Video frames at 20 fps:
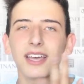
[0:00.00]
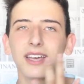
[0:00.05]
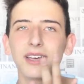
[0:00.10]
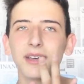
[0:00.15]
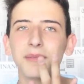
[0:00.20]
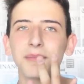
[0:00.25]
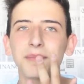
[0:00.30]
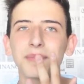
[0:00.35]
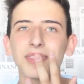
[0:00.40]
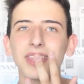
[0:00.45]

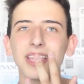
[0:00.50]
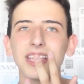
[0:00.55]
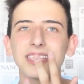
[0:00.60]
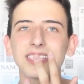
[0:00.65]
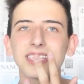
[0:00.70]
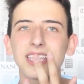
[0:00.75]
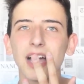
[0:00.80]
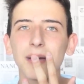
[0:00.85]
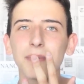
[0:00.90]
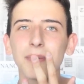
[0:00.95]
Ähm,
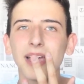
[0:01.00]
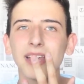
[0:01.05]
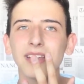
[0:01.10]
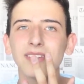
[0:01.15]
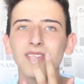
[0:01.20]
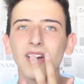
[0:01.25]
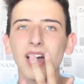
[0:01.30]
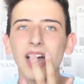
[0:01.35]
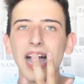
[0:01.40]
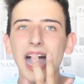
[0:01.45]
es gab
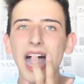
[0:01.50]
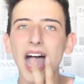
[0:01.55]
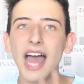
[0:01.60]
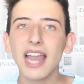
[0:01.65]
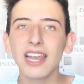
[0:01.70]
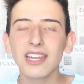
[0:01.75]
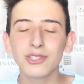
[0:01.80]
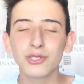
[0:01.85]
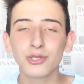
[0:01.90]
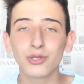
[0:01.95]
einfach
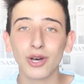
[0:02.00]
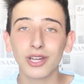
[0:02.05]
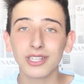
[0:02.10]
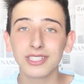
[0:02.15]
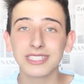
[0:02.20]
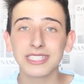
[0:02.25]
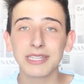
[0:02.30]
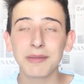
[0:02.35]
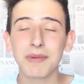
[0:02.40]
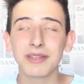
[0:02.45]
alle
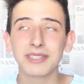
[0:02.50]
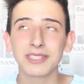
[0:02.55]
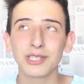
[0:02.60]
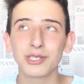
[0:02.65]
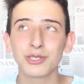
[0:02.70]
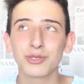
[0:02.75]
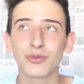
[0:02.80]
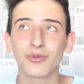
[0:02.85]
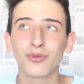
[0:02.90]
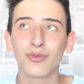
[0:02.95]
Sorten, die man
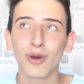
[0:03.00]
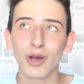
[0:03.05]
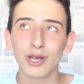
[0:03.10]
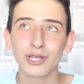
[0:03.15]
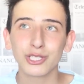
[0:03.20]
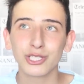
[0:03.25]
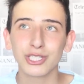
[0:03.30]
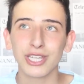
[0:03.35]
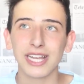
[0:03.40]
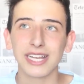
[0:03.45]
sich so
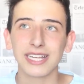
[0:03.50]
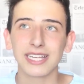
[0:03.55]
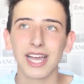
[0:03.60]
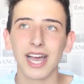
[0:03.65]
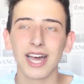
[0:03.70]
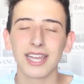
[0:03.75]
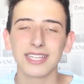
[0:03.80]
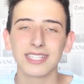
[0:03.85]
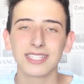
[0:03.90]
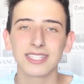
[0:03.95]
vorstellen kann.